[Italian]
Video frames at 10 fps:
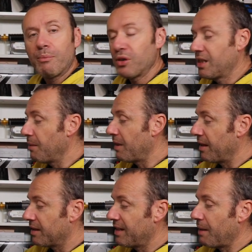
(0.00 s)
È
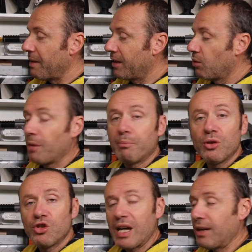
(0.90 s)
possibile sia metterlo
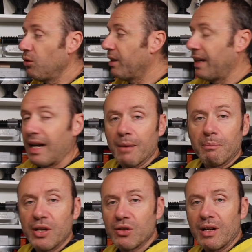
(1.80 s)
appoggiato che
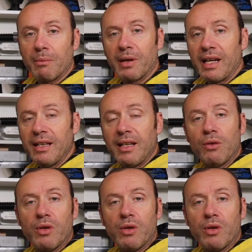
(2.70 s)
appeso a una parete,